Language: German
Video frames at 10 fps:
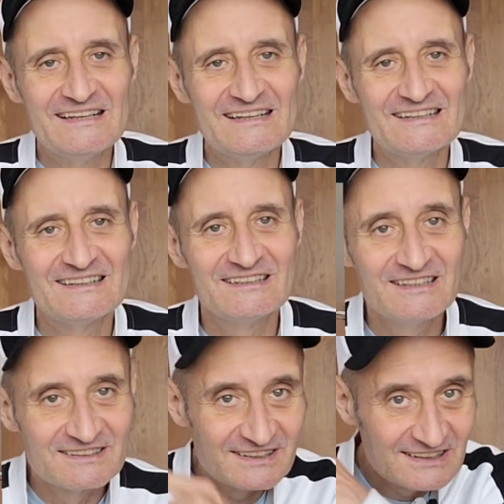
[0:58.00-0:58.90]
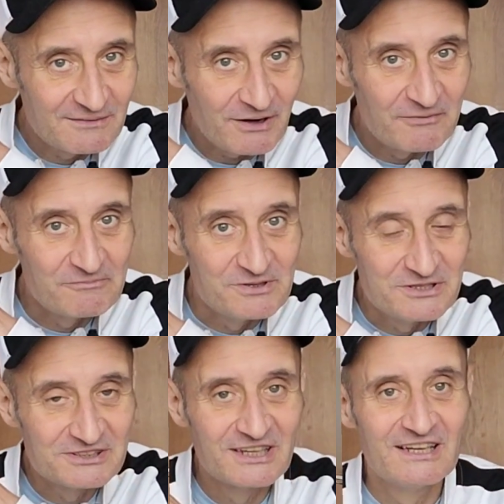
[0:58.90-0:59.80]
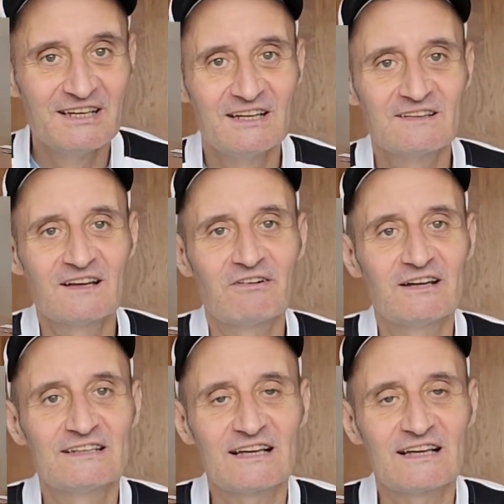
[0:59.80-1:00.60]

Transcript: Äh, hier seht ihr mal ein Bild da war ich